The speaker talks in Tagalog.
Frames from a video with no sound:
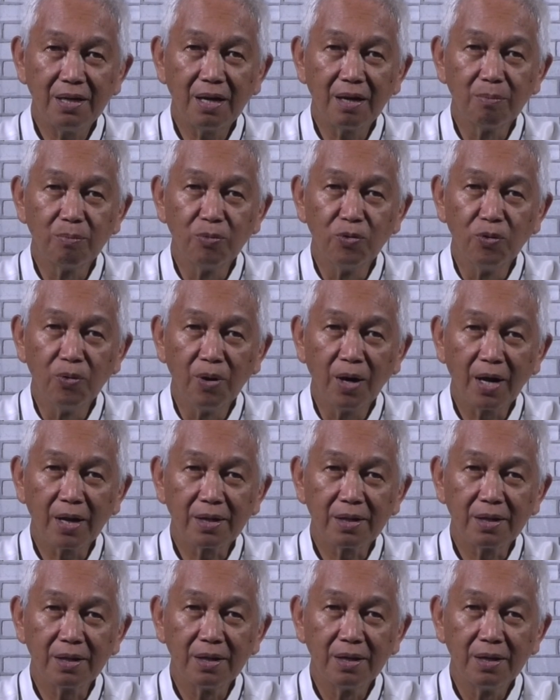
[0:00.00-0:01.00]
nagbuhat.
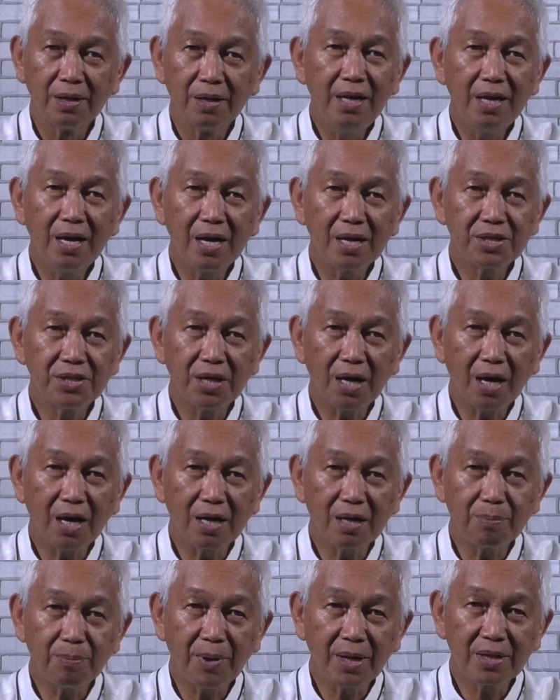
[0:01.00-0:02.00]
Hindi nga siya
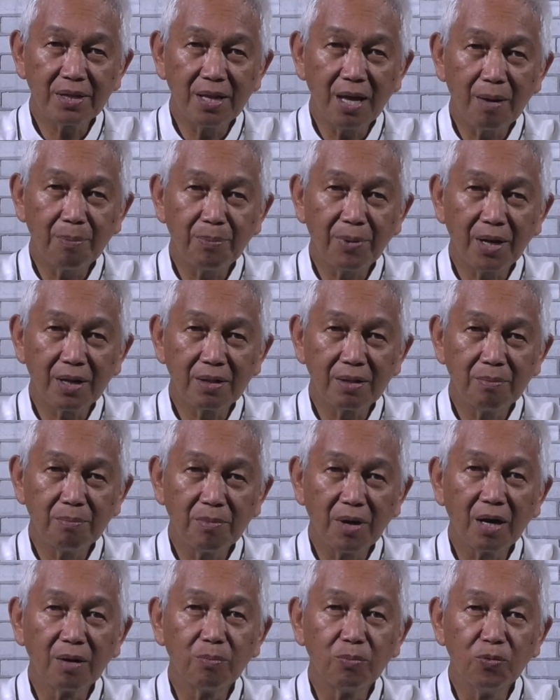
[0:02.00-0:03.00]
karapat-dapat
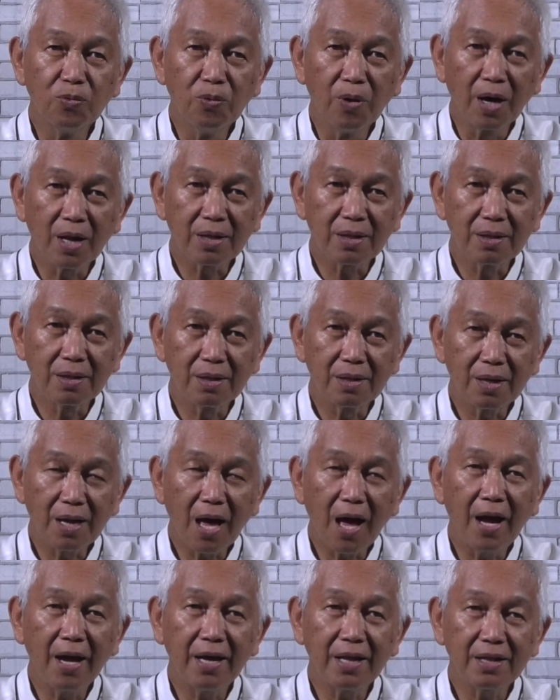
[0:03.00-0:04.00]
magbuhat
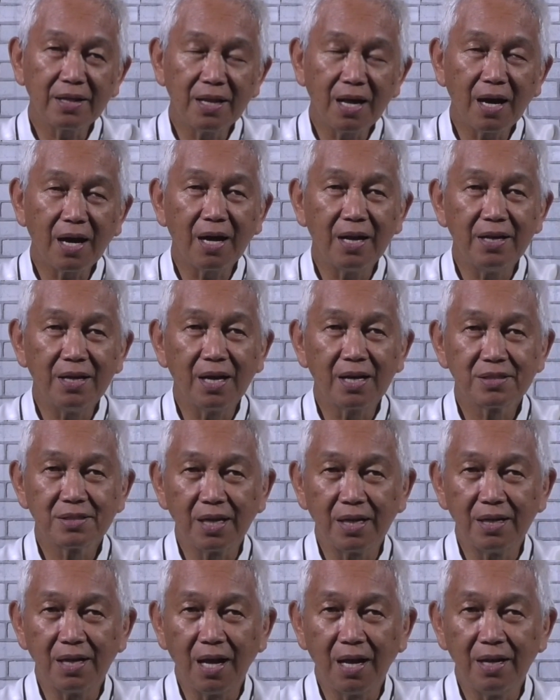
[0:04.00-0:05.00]
kahit ng kanyang
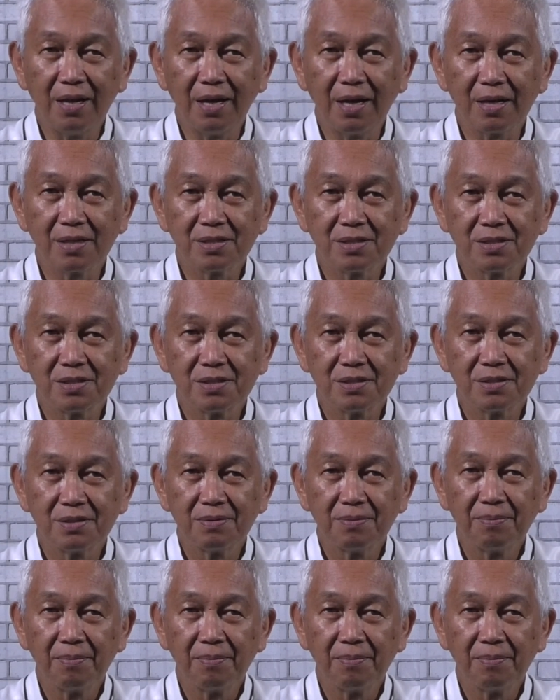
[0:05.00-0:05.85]
sandalyas.